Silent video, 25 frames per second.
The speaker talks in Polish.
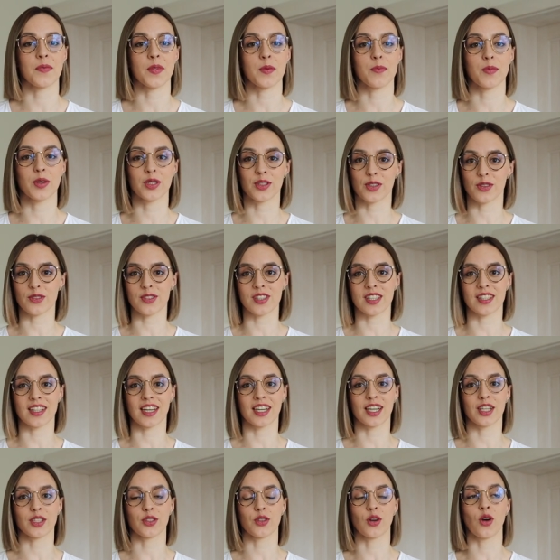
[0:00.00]
będące
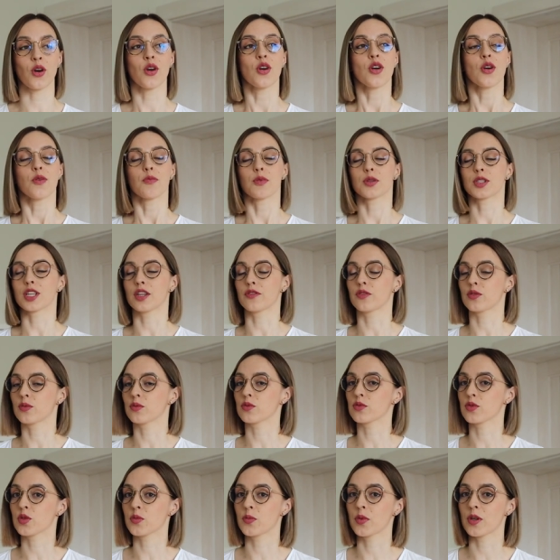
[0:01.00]
na keto potrafią
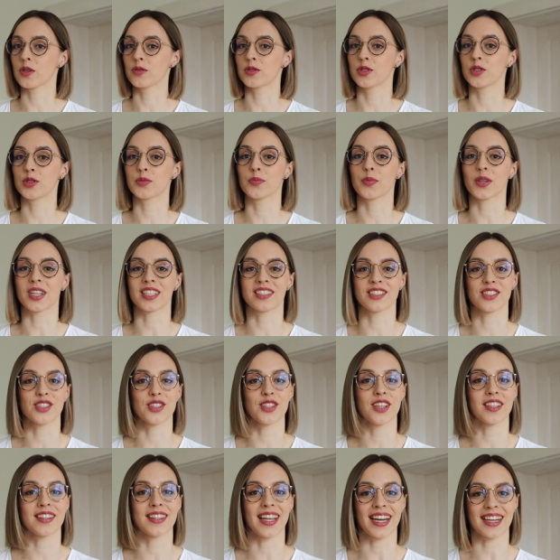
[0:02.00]
uzupełnić
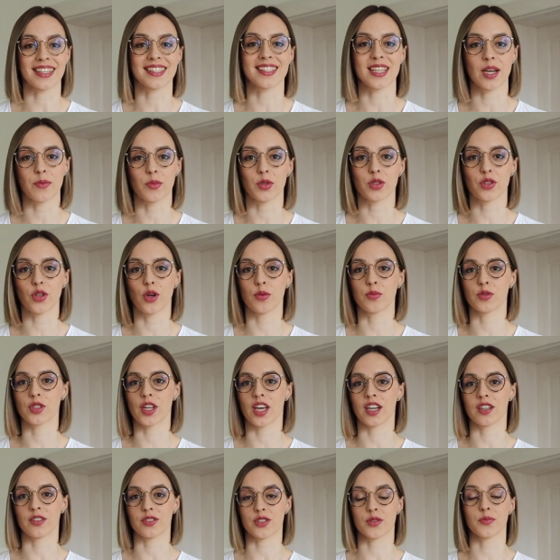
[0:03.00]
praktycznie tak samo dobrze
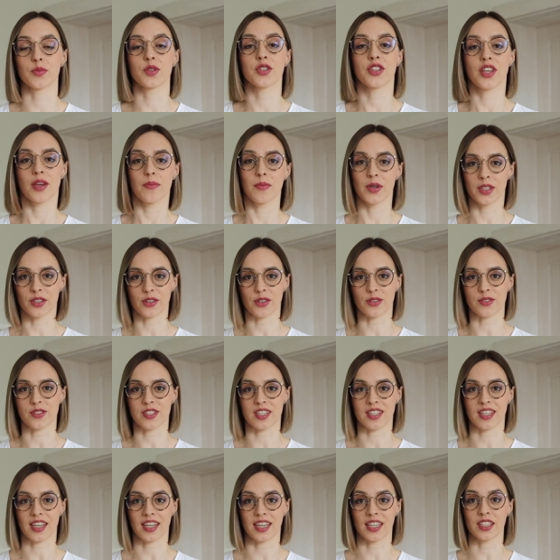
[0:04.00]
jak osoby nie
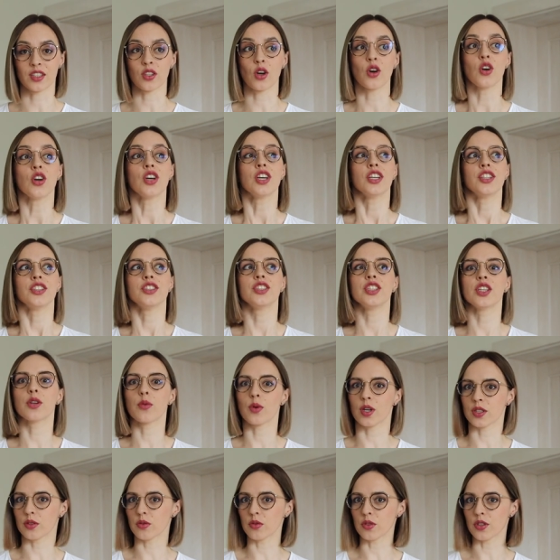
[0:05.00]
będące na keto, nie
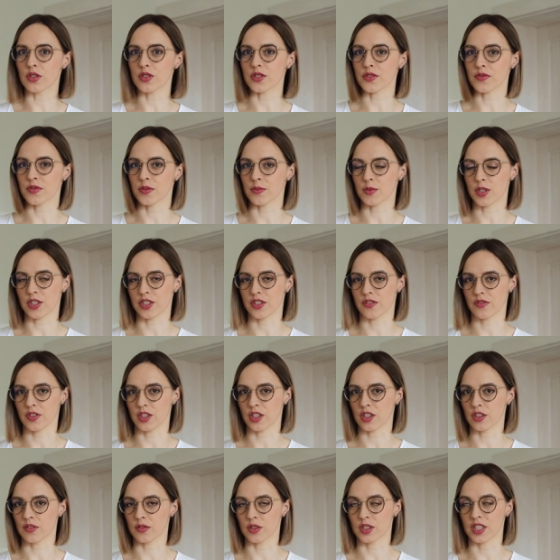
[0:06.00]
ładując w tym czasie
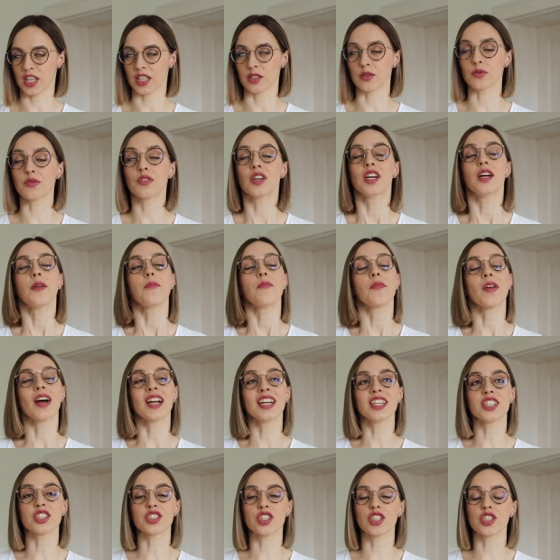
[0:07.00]
węglowodorów węglowodanów. No
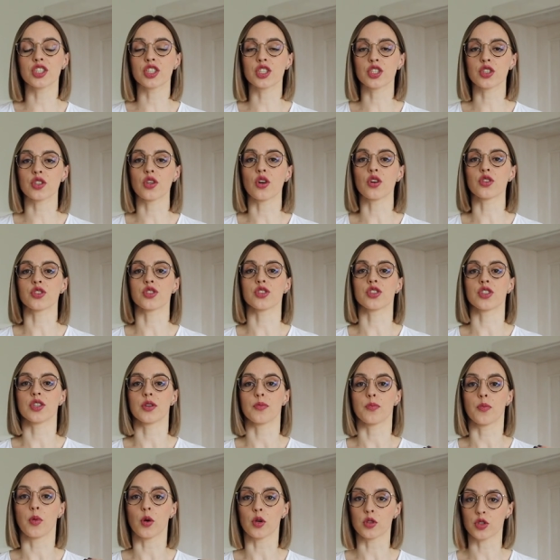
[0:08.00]
ale jeżeli ktoś
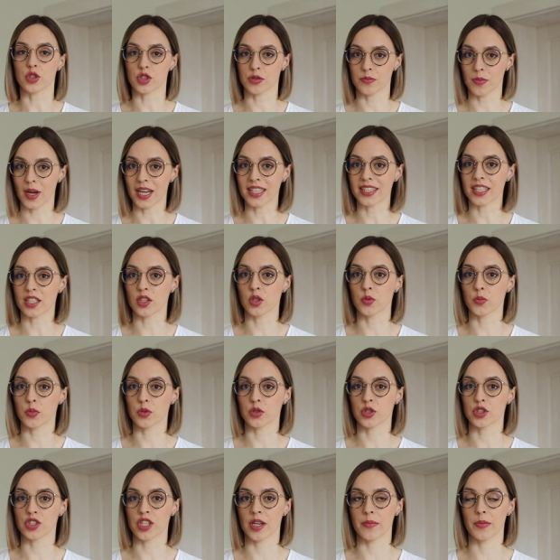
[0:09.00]
ma taką
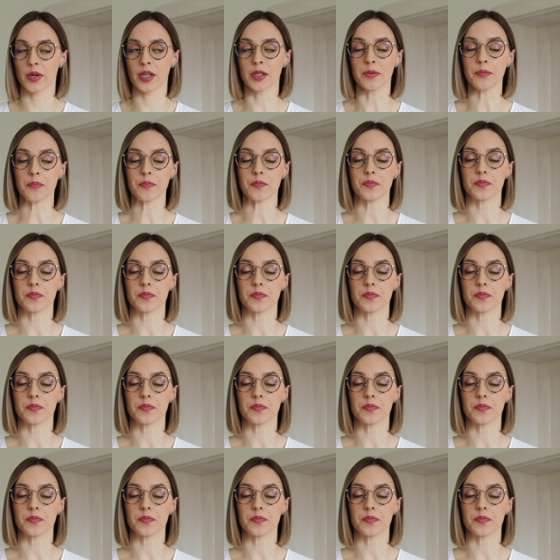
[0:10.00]
potrzebę,